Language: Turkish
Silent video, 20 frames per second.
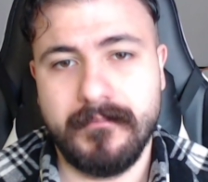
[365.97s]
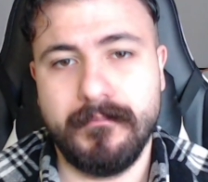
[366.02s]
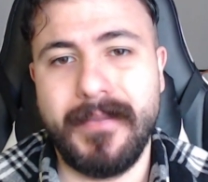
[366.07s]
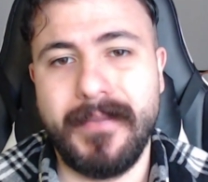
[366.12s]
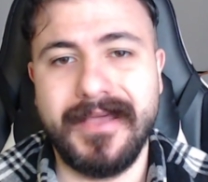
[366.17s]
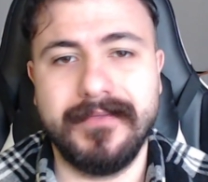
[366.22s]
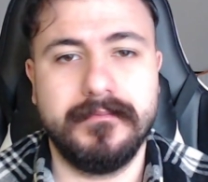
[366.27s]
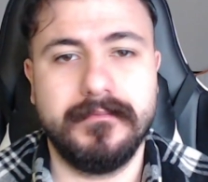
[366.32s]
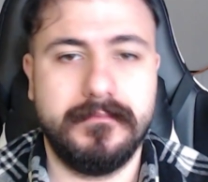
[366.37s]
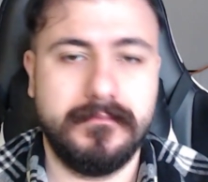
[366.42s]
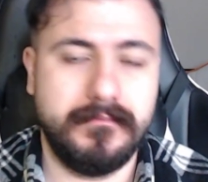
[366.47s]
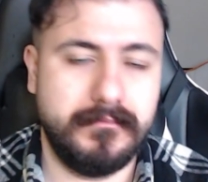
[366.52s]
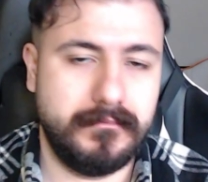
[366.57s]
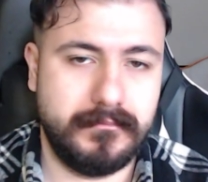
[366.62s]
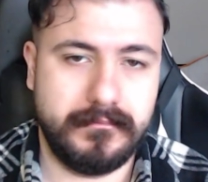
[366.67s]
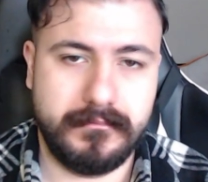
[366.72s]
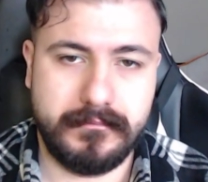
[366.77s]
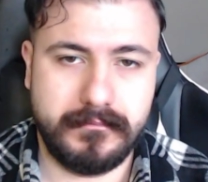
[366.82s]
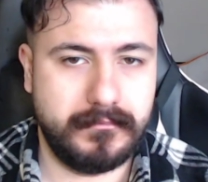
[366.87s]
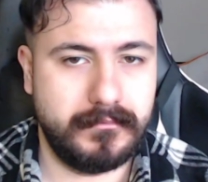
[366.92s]
Ben
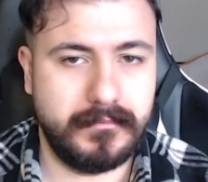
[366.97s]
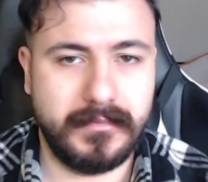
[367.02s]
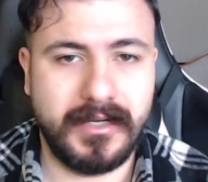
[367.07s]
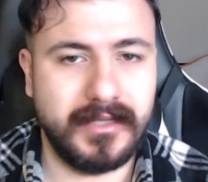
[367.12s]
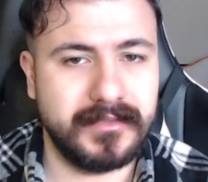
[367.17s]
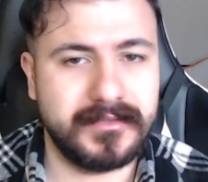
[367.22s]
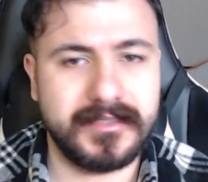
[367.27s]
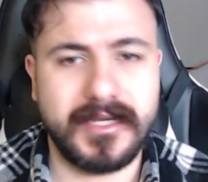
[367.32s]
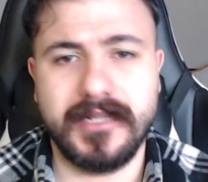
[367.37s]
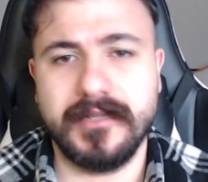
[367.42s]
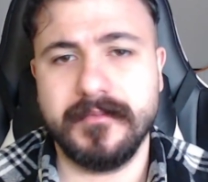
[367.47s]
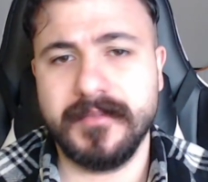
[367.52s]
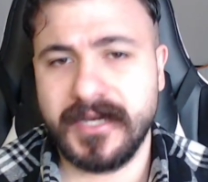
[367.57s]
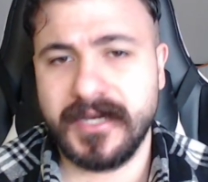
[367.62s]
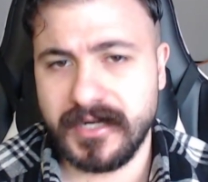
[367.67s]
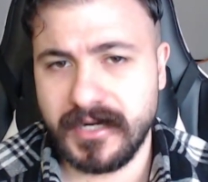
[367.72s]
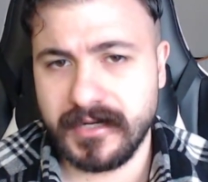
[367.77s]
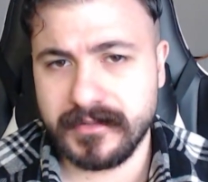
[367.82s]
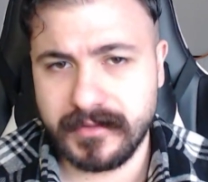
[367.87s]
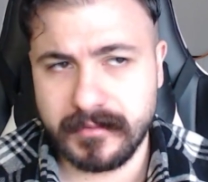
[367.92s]
hatalı bir
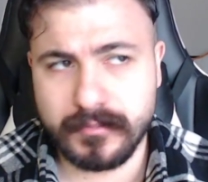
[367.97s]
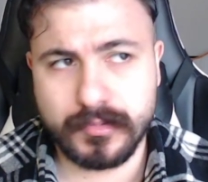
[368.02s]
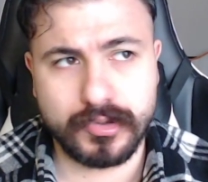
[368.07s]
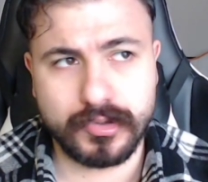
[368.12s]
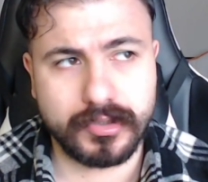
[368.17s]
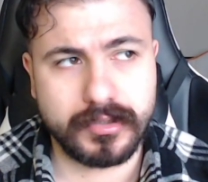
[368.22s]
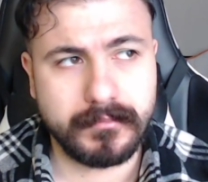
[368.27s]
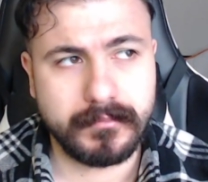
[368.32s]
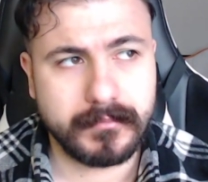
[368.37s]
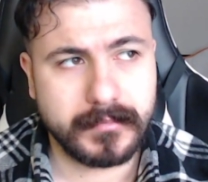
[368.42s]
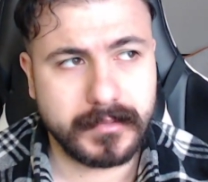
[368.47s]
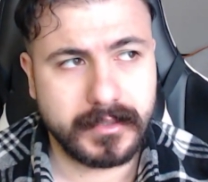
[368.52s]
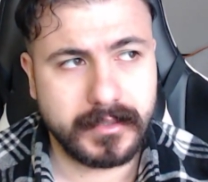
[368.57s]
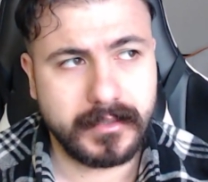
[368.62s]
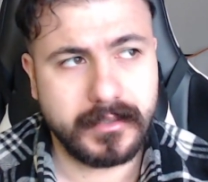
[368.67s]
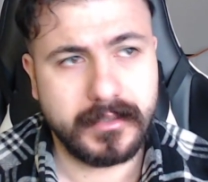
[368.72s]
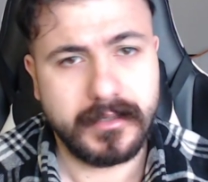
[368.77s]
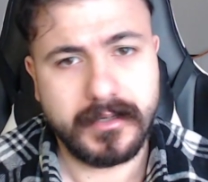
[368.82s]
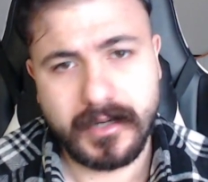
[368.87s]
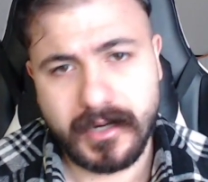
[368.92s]
karar demiyorum.
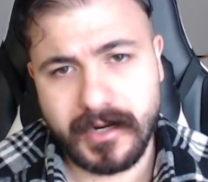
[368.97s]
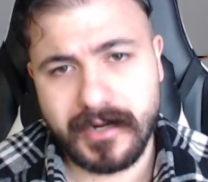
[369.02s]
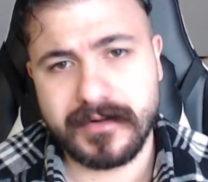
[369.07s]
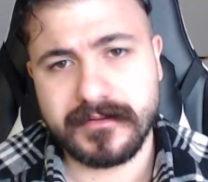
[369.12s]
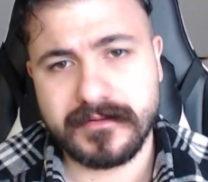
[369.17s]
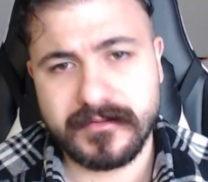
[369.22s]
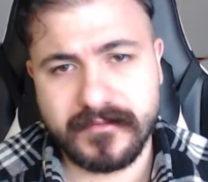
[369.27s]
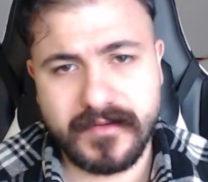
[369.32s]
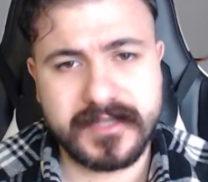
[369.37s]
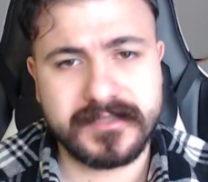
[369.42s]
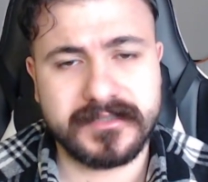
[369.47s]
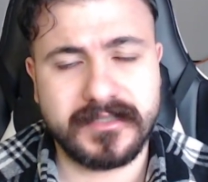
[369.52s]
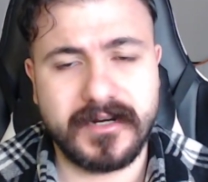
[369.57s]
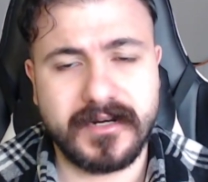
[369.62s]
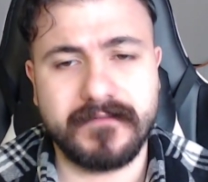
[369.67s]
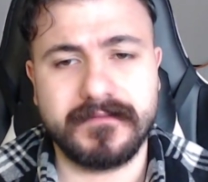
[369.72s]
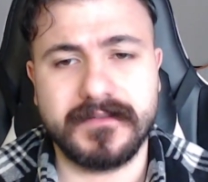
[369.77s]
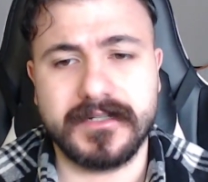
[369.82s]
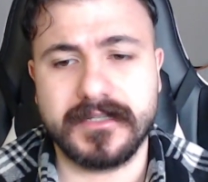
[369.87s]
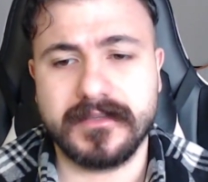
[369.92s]
Artı ve eksi
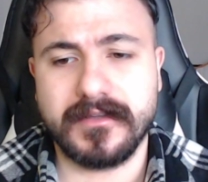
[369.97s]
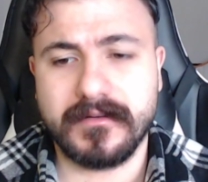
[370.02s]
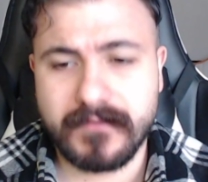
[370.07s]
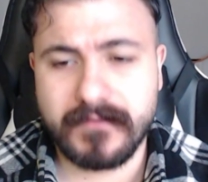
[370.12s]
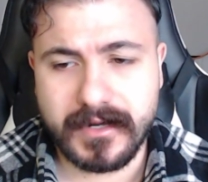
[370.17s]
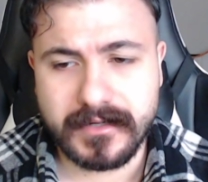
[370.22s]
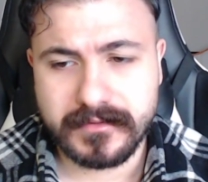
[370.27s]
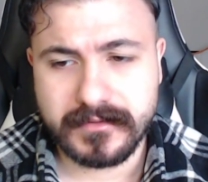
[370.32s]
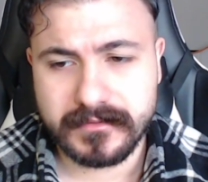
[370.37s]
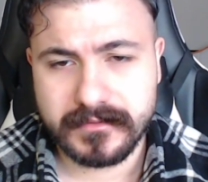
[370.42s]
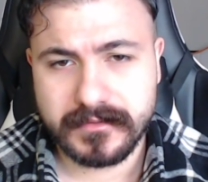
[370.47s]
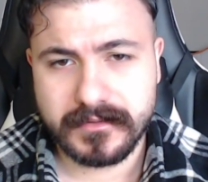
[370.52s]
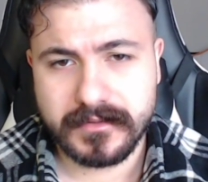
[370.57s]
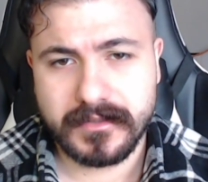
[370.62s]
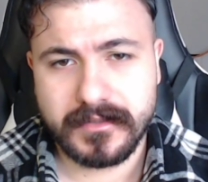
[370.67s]
tarafları da var.